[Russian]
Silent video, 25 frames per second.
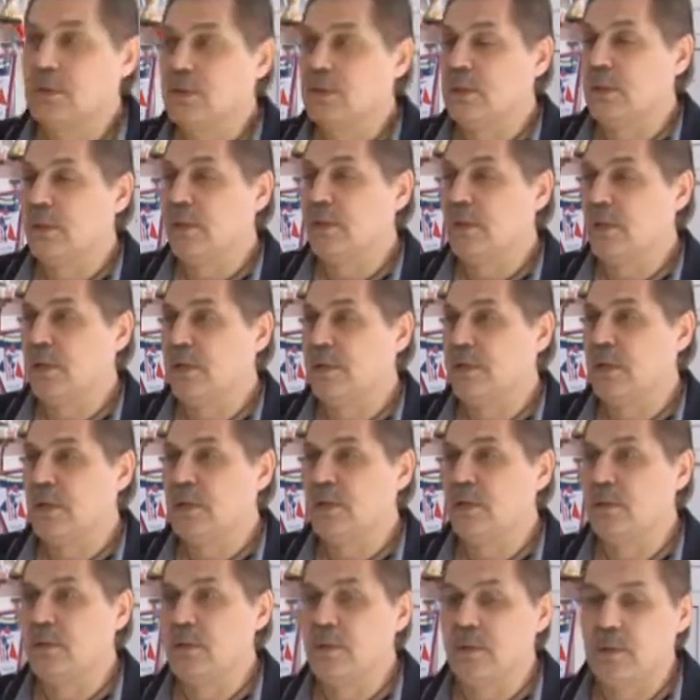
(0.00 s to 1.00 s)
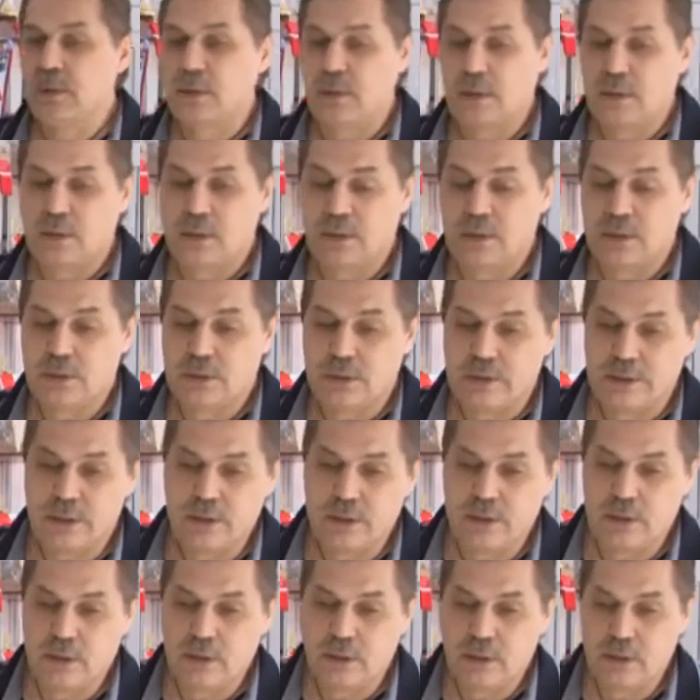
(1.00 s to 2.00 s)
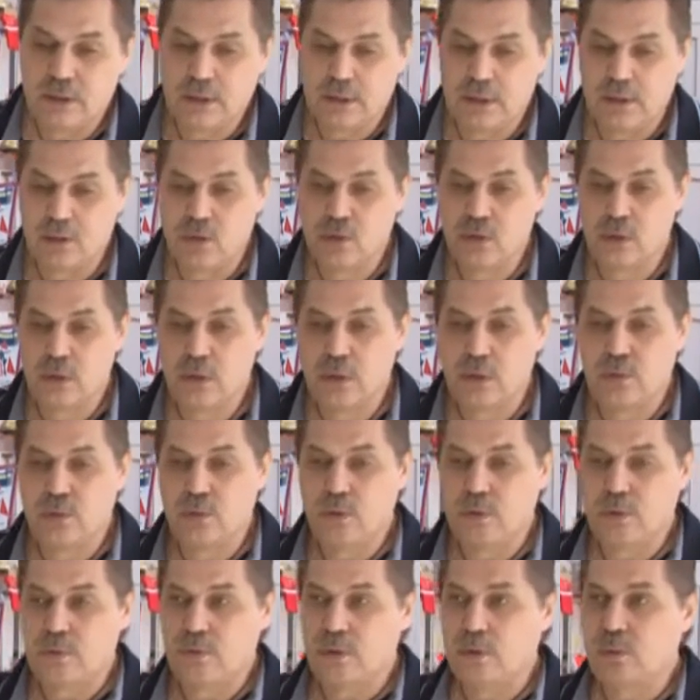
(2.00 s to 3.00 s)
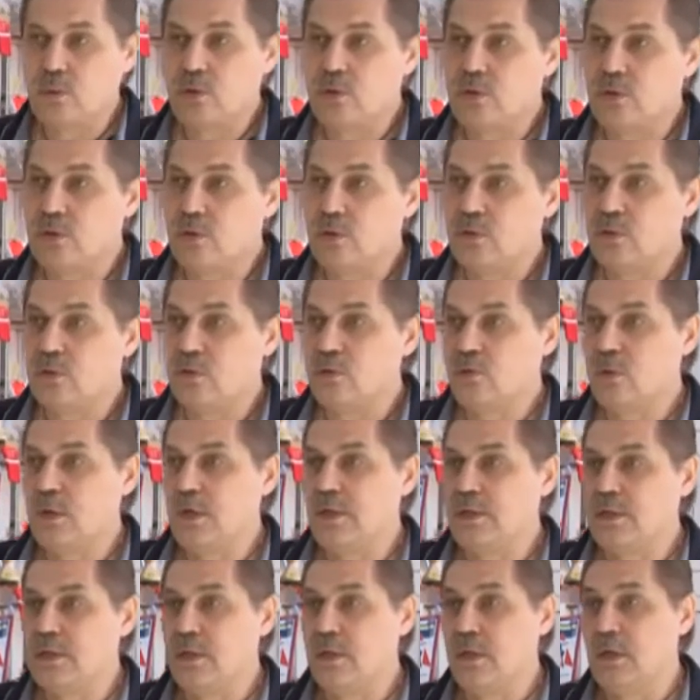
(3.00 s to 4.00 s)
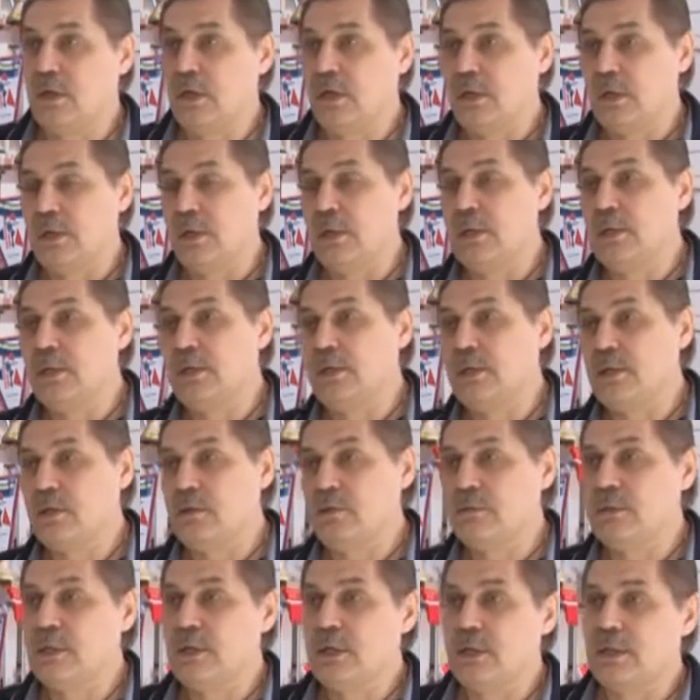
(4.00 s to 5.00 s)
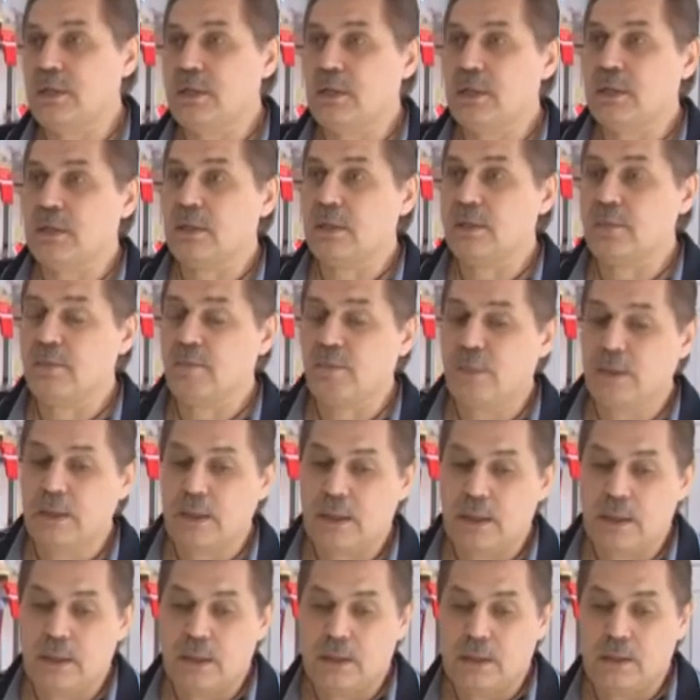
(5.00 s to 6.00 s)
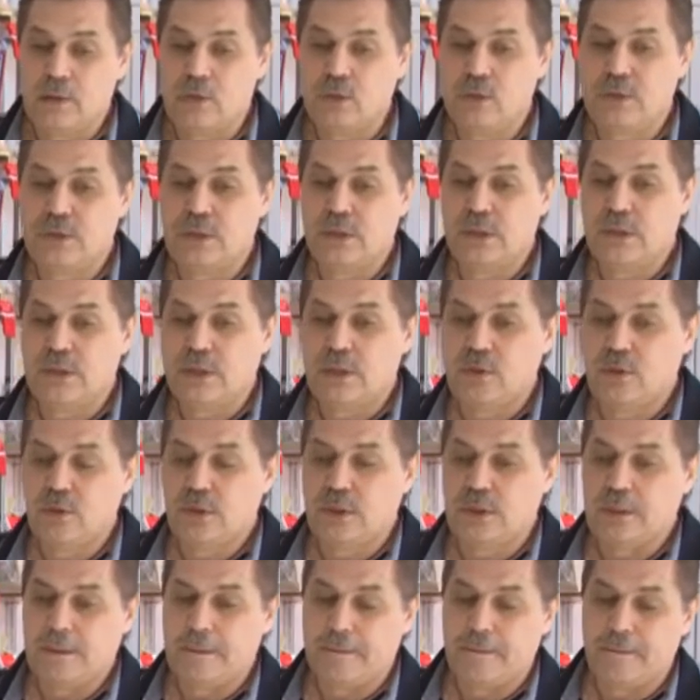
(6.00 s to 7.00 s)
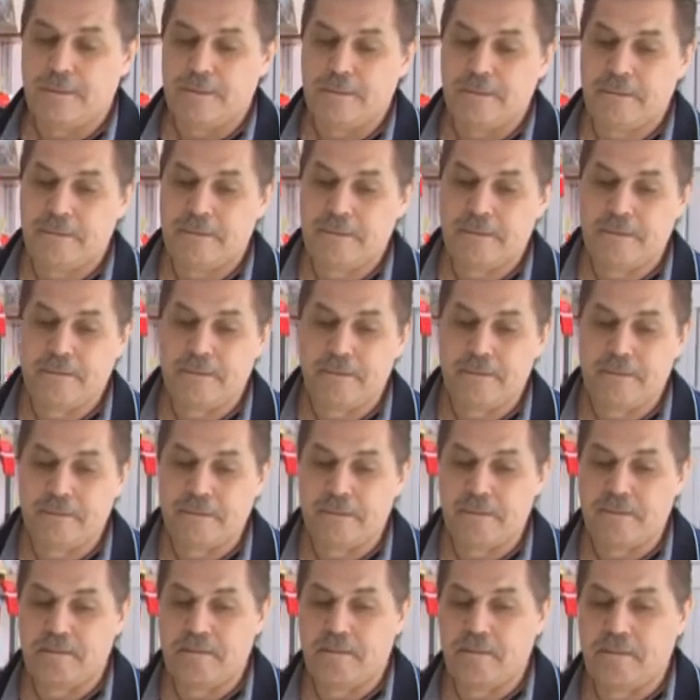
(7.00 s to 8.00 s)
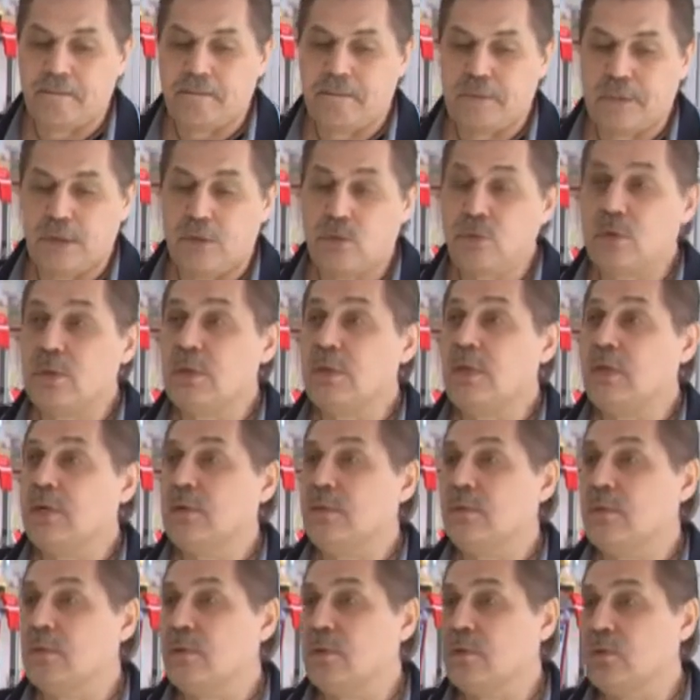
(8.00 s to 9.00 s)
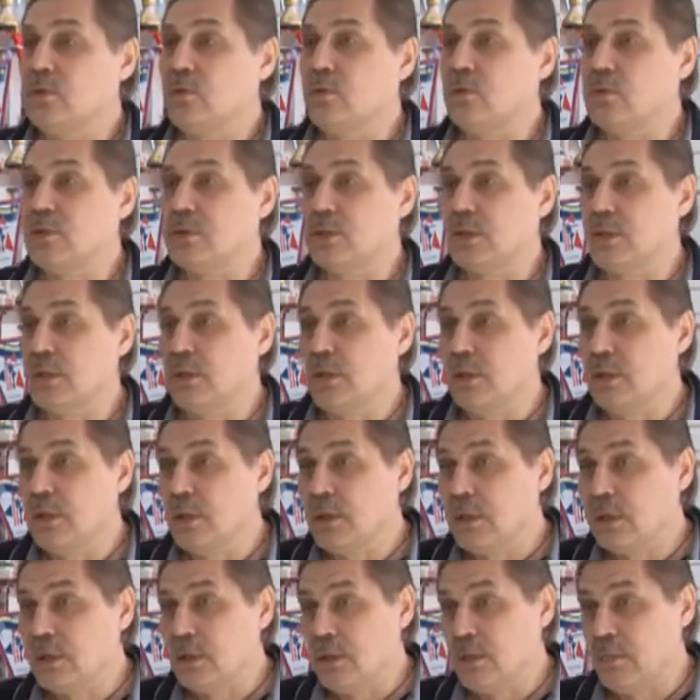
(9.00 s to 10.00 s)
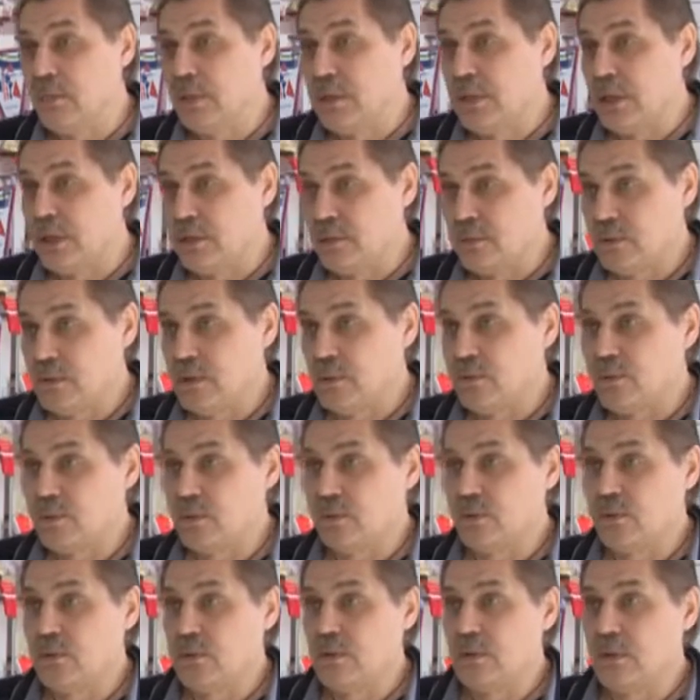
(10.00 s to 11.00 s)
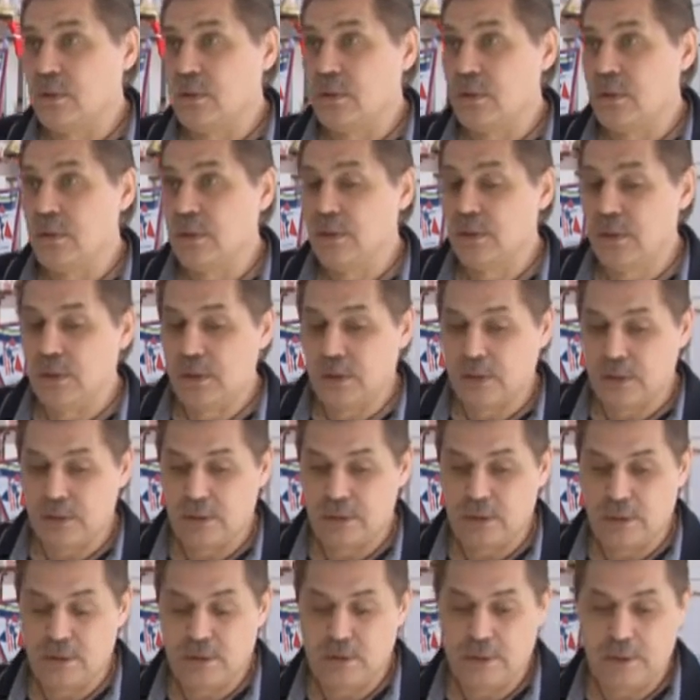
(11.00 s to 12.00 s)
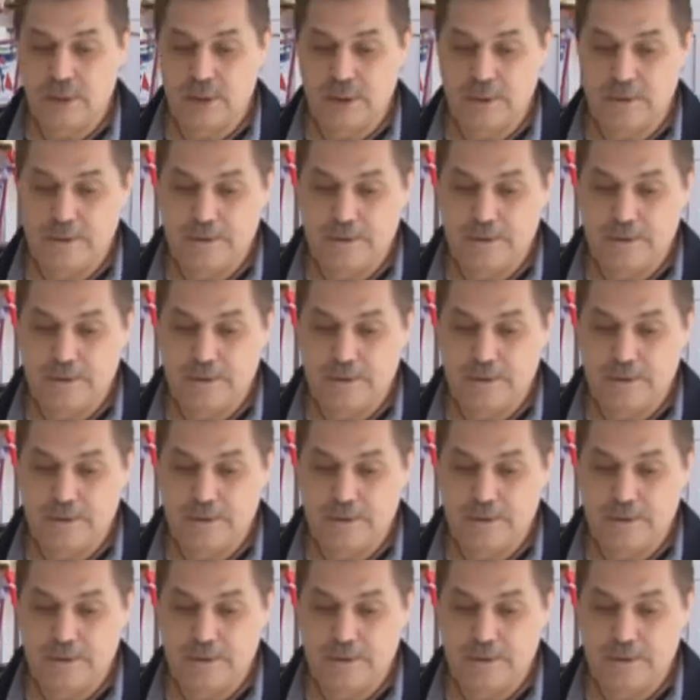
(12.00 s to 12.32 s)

Останется значит, наш лидер Никола Липович, потому что у него двухлетний гарантированный контракт. Точно остается Антон Агеев, лучший подаче в этом сезоне. Остается.